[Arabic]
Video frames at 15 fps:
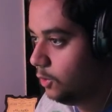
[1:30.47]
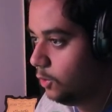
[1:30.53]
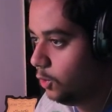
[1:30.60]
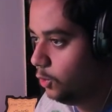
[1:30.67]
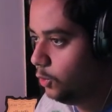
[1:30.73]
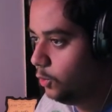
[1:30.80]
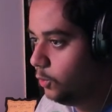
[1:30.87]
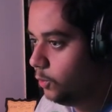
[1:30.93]

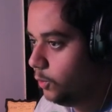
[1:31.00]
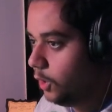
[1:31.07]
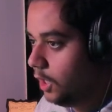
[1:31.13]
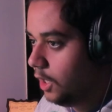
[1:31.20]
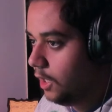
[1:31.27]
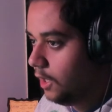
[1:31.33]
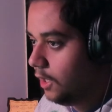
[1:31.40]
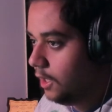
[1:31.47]

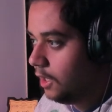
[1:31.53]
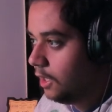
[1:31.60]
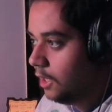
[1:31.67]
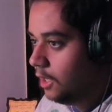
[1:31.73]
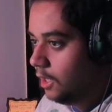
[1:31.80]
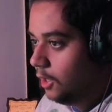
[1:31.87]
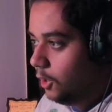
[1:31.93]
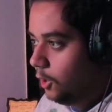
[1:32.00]
حلوه
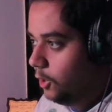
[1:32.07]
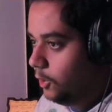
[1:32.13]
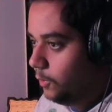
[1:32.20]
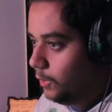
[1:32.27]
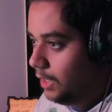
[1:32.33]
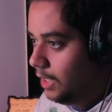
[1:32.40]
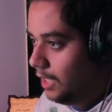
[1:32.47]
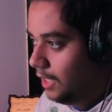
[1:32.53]

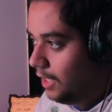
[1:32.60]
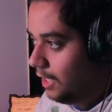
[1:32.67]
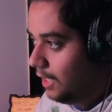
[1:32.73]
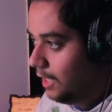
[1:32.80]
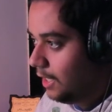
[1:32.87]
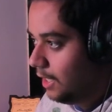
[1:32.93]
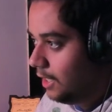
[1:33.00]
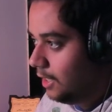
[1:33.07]

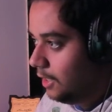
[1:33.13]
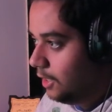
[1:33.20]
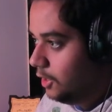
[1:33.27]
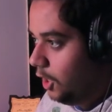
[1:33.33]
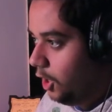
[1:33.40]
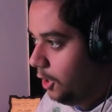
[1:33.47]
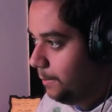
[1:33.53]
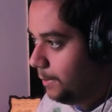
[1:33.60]
حلوه يا
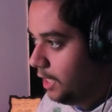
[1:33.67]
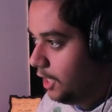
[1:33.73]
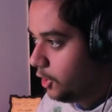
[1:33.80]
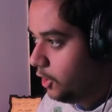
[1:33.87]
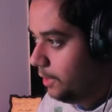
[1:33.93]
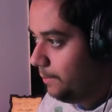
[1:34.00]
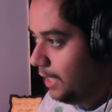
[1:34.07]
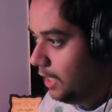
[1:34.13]
عمري يا
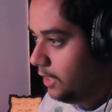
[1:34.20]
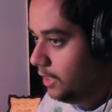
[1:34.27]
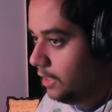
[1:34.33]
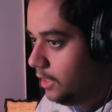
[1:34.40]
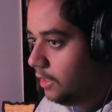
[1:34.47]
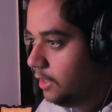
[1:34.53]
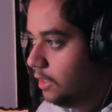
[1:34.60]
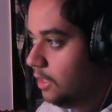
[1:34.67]

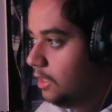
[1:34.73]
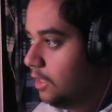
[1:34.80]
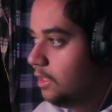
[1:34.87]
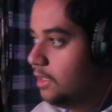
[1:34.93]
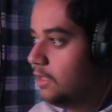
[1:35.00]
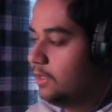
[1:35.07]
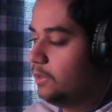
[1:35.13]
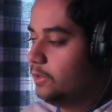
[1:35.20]
كليبالي
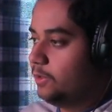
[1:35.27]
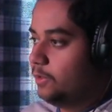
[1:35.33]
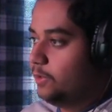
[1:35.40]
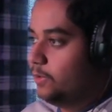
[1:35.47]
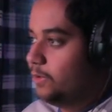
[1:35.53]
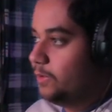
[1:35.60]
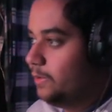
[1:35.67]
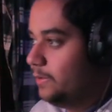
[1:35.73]

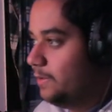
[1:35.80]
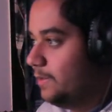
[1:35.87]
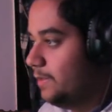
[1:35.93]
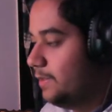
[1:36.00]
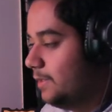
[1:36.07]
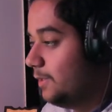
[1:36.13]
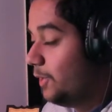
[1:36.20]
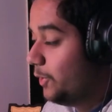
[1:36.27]

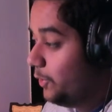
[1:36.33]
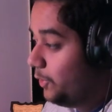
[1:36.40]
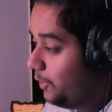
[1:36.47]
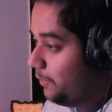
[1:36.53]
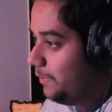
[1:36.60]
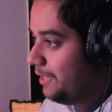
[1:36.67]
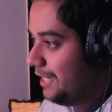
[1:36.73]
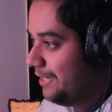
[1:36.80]
ايه
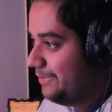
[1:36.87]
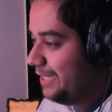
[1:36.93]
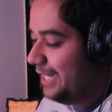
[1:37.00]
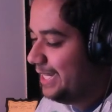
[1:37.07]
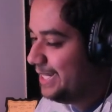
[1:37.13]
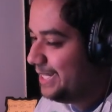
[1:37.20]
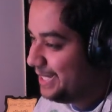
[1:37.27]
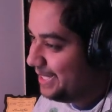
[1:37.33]
غريبه يا
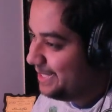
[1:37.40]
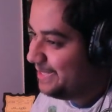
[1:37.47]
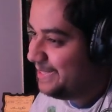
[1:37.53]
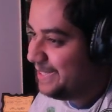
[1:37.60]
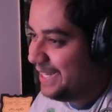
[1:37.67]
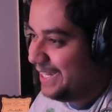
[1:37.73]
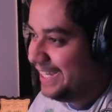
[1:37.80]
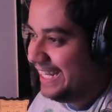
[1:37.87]
حمدان
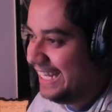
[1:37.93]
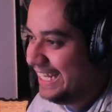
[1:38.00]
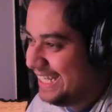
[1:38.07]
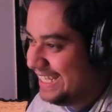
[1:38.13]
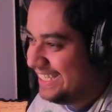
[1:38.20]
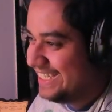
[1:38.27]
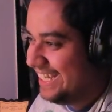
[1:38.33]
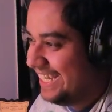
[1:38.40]
جرينتا يا
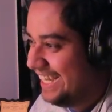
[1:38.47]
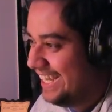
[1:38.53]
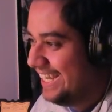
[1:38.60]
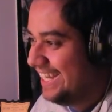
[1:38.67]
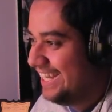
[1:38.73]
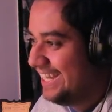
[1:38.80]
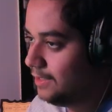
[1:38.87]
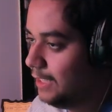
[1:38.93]

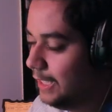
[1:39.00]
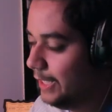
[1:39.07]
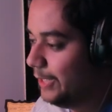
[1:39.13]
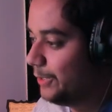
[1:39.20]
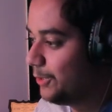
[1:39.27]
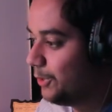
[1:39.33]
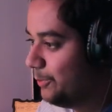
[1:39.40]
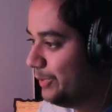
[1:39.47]
الجرينتا يلا يا
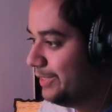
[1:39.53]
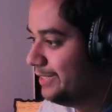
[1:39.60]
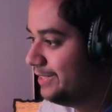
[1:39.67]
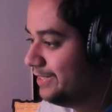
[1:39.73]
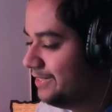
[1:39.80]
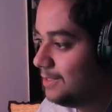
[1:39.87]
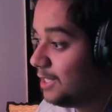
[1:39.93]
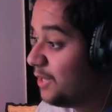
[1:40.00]
روبن
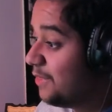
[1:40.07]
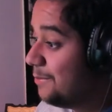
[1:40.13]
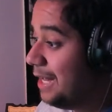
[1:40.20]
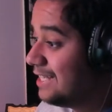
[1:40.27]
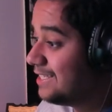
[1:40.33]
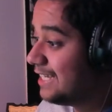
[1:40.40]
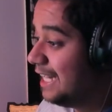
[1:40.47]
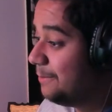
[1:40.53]
ترى اذا بحط
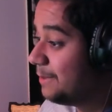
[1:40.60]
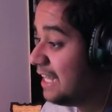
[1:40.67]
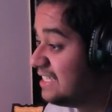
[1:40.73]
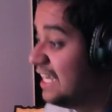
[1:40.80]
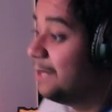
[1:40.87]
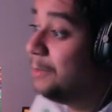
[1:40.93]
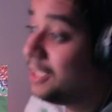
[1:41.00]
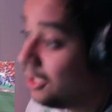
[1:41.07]
صقعه براسي
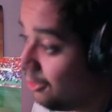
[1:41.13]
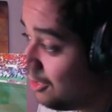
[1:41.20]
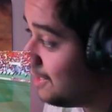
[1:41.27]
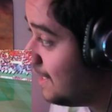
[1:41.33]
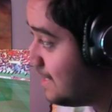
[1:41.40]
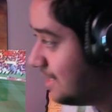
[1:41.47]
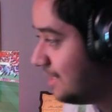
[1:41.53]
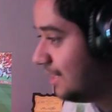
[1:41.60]
انا بدخل
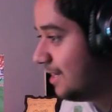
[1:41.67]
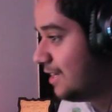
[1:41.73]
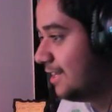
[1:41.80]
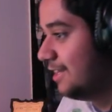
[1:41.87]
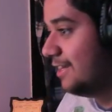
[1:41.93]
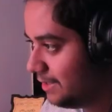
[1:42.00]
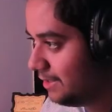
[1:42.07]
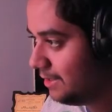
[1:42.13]
اسجلها كذا